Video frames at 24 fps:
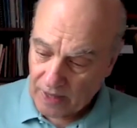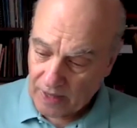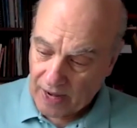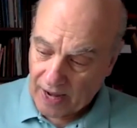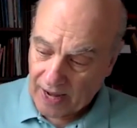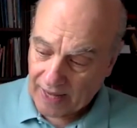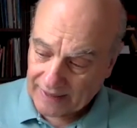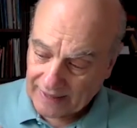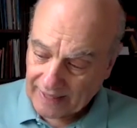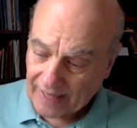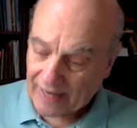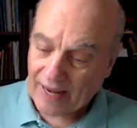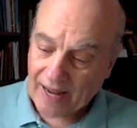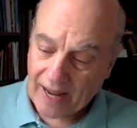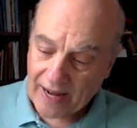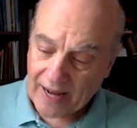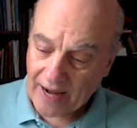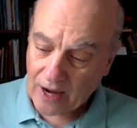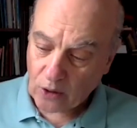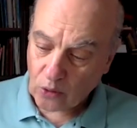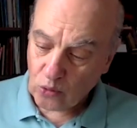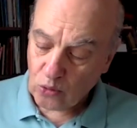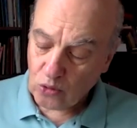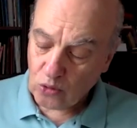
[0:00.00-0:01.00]
atacar
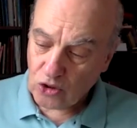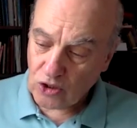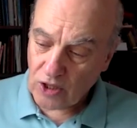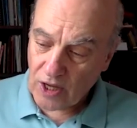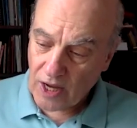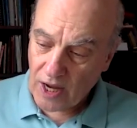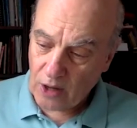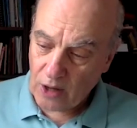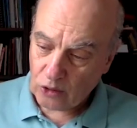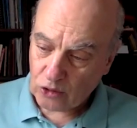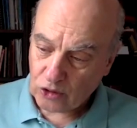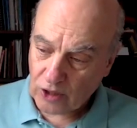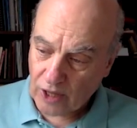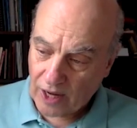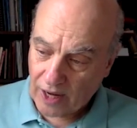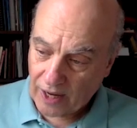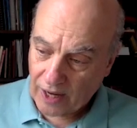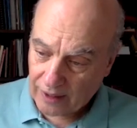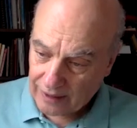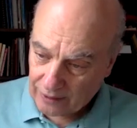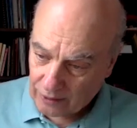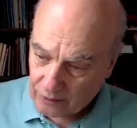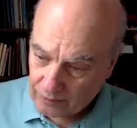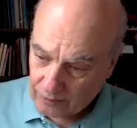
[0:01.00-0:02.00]
a Rusia, o sea,
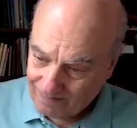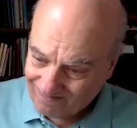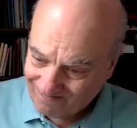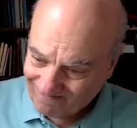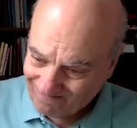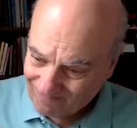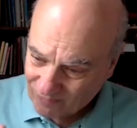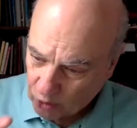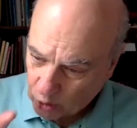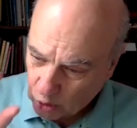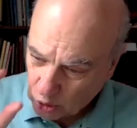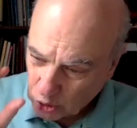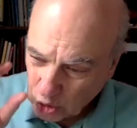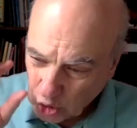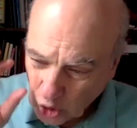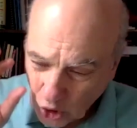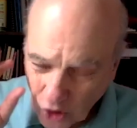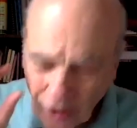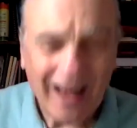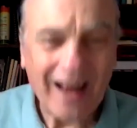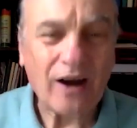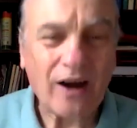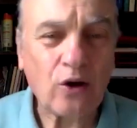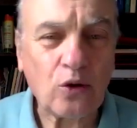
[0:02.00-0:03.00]

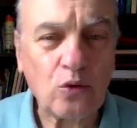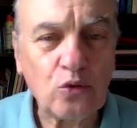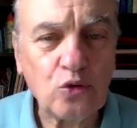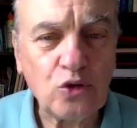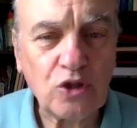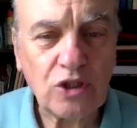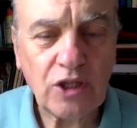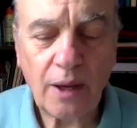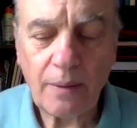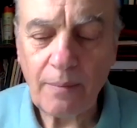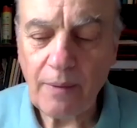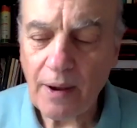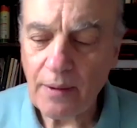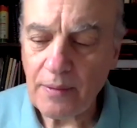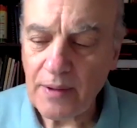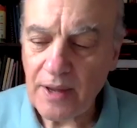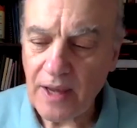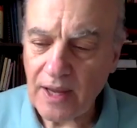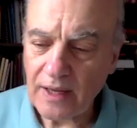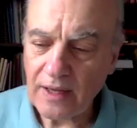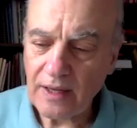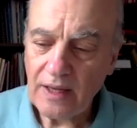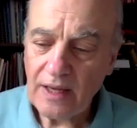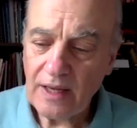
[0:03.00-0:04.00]
controlar Rusia más
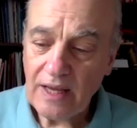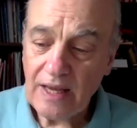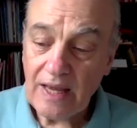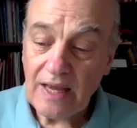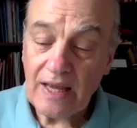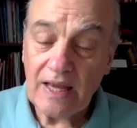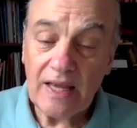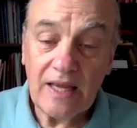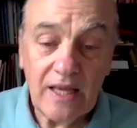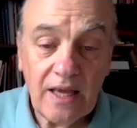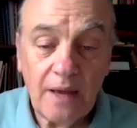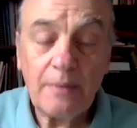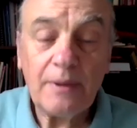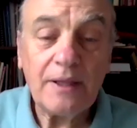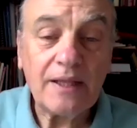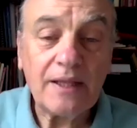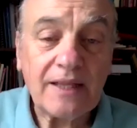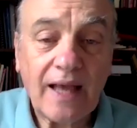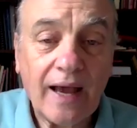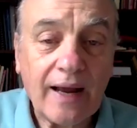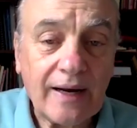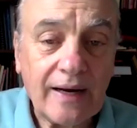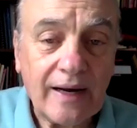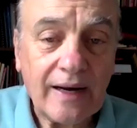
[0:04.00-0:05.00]
bien, y
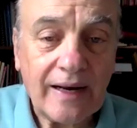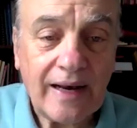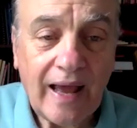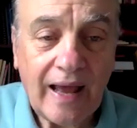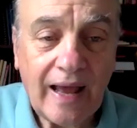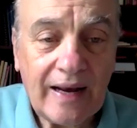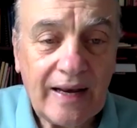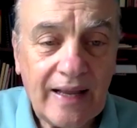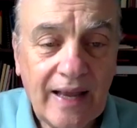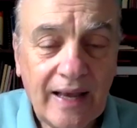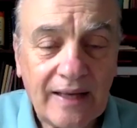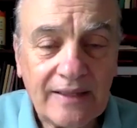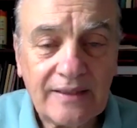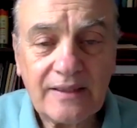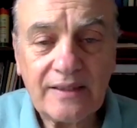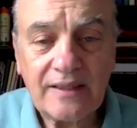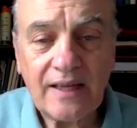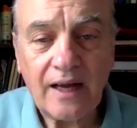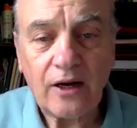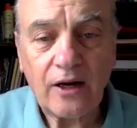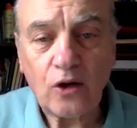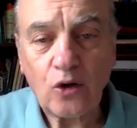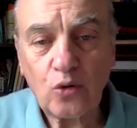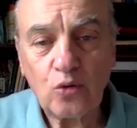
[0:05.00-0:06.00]
evitar la
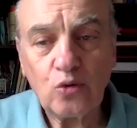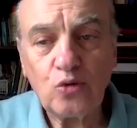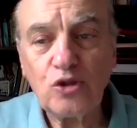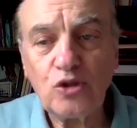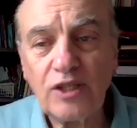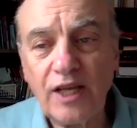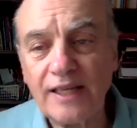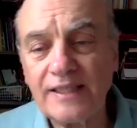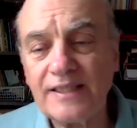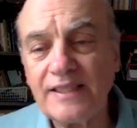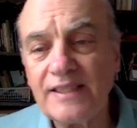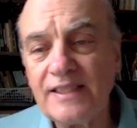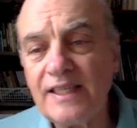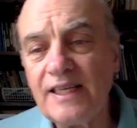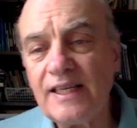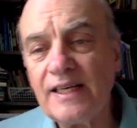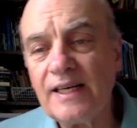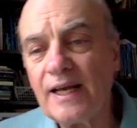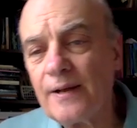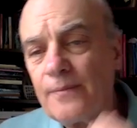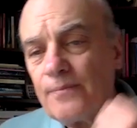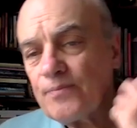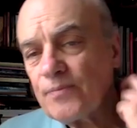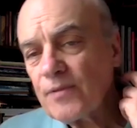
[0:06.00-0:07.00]
alianza
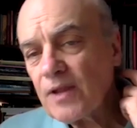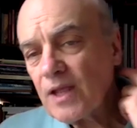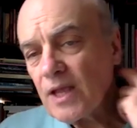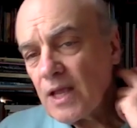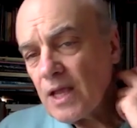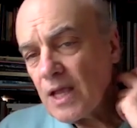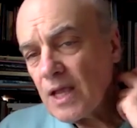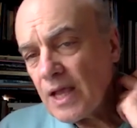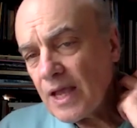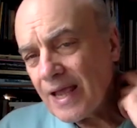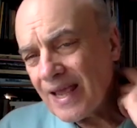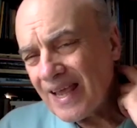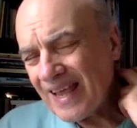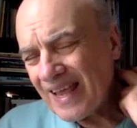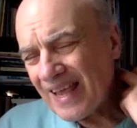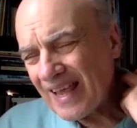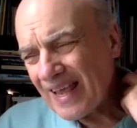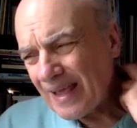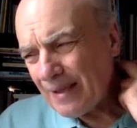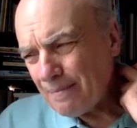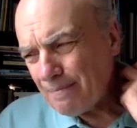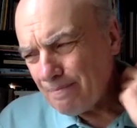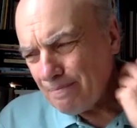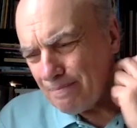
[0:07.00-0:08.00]
Rusia-China,
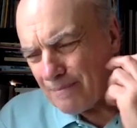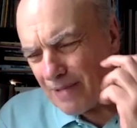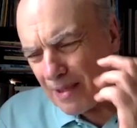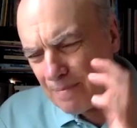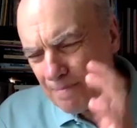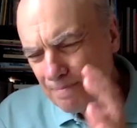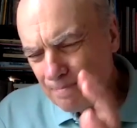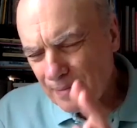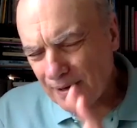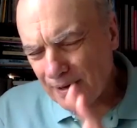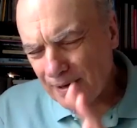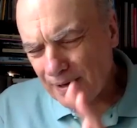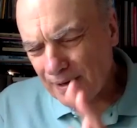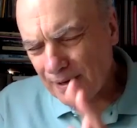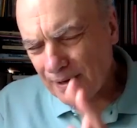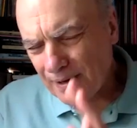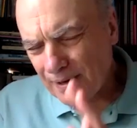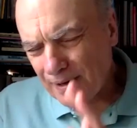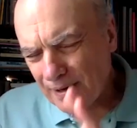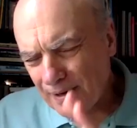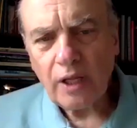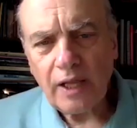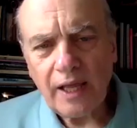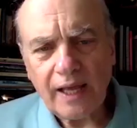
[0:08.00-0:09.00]
eh, mi
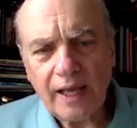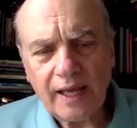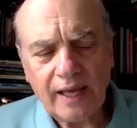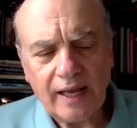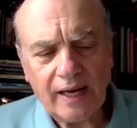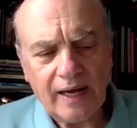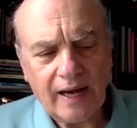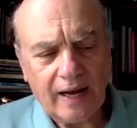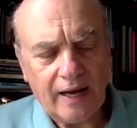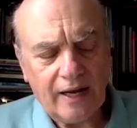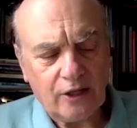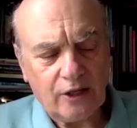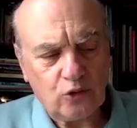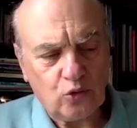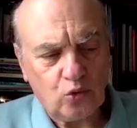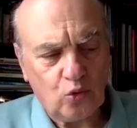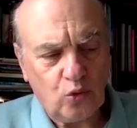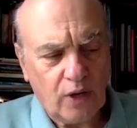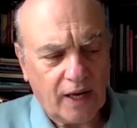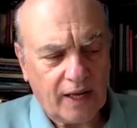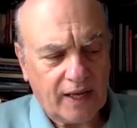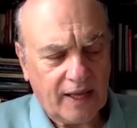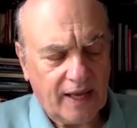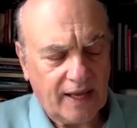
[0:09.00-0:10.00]
impresión es que la
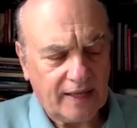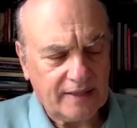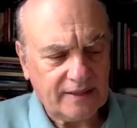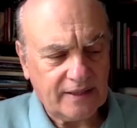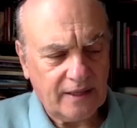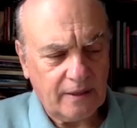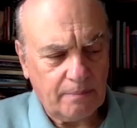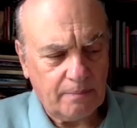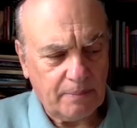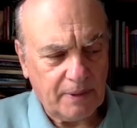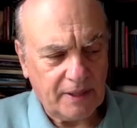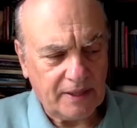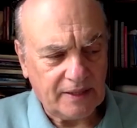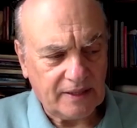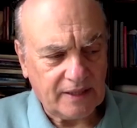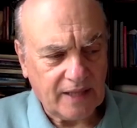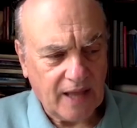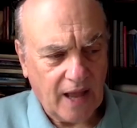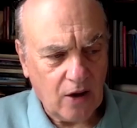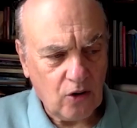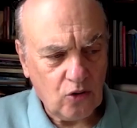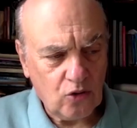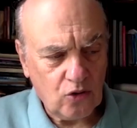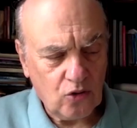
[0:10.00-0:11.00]
lectura que hace el
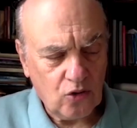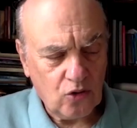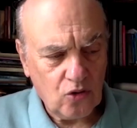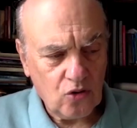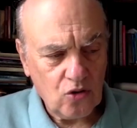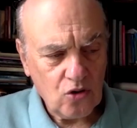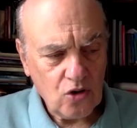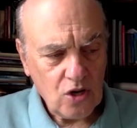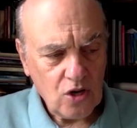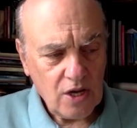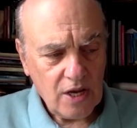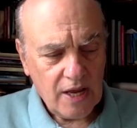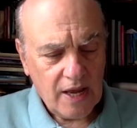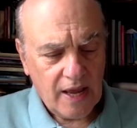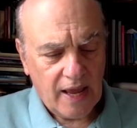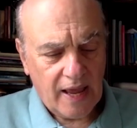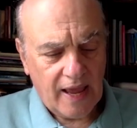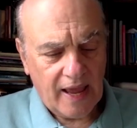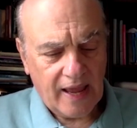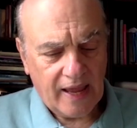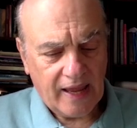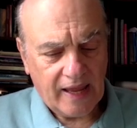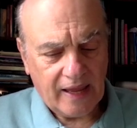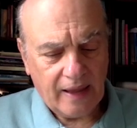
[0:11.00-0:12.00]
Pentágono
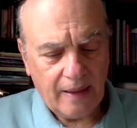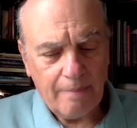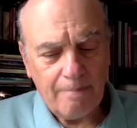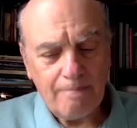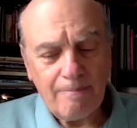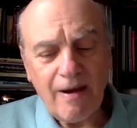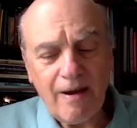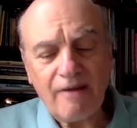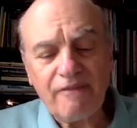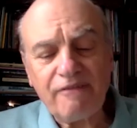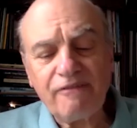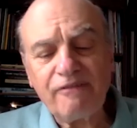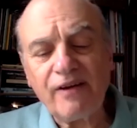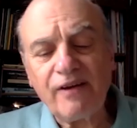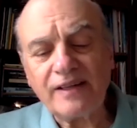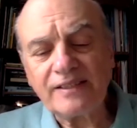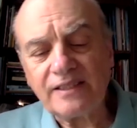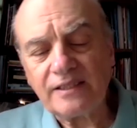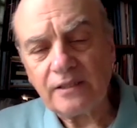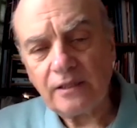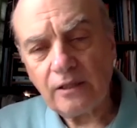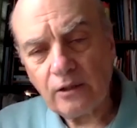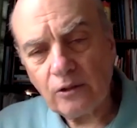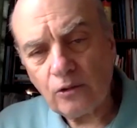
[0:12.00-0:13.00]
es que es más
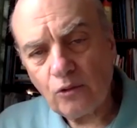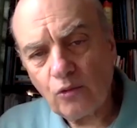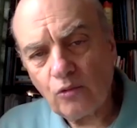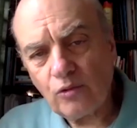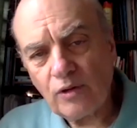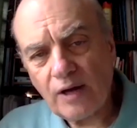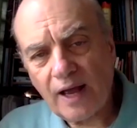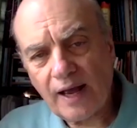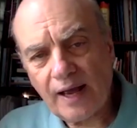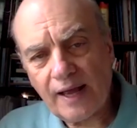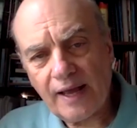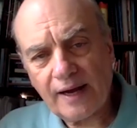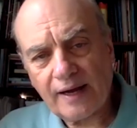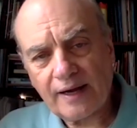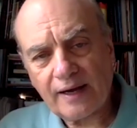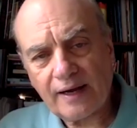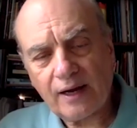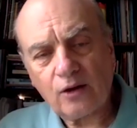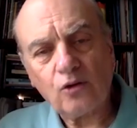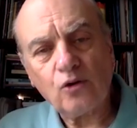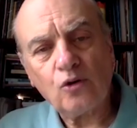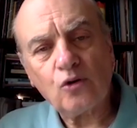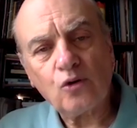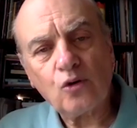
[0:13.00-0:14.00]
fácil una
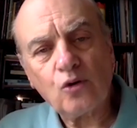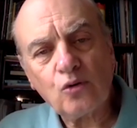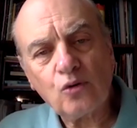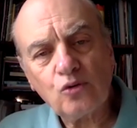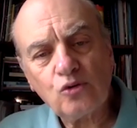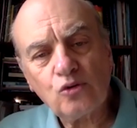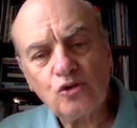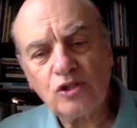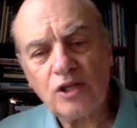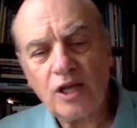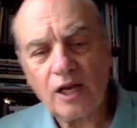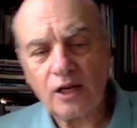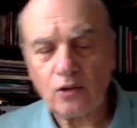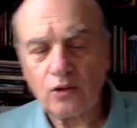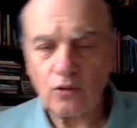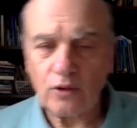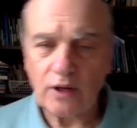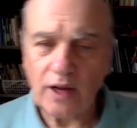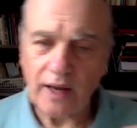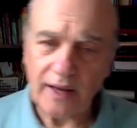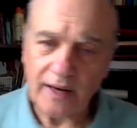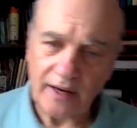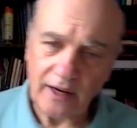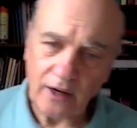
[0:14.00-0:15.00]
guerra con Rusia que
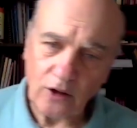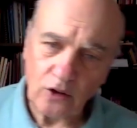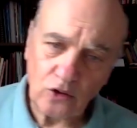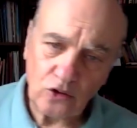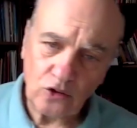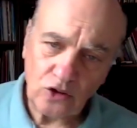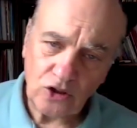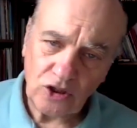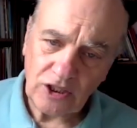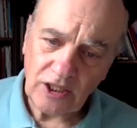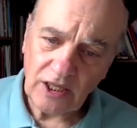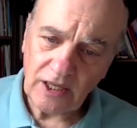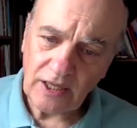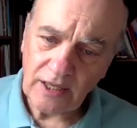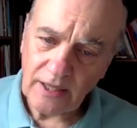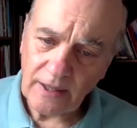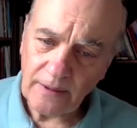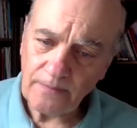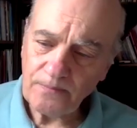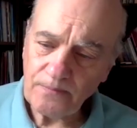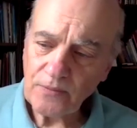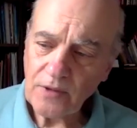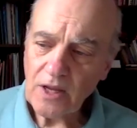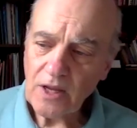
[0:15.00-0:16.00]
una guerra con China.